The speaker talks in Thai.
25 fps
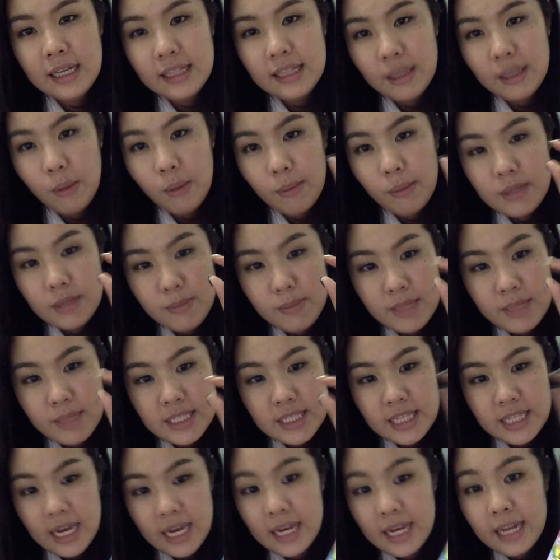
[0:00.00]
แต่ว่ามันจะเป็น
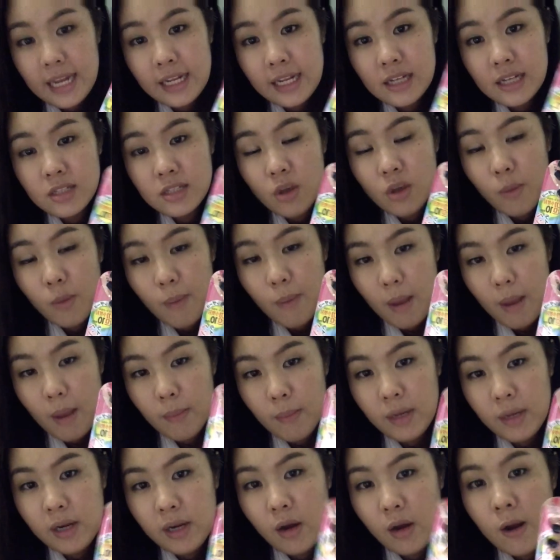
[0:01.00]
ไซส์เล็กทั้ง2แบบ
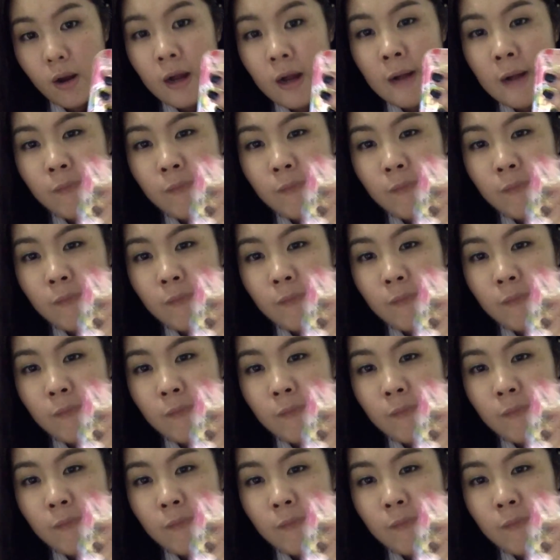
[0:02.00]
เลยเนาะ